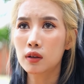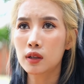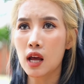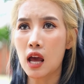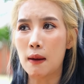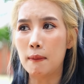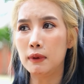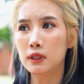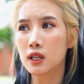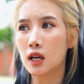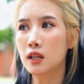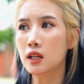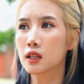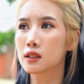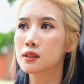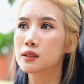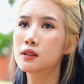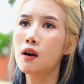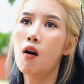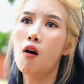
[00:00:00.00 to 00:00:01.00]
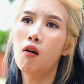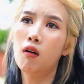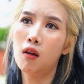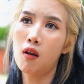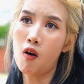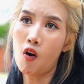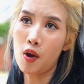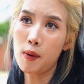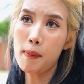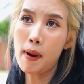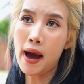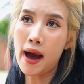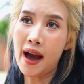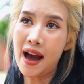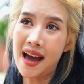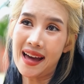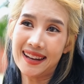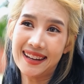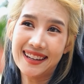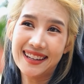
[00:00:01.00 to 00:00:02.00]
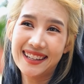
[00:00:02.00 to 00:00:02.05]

แถมให้ฉันอีก 200 บาท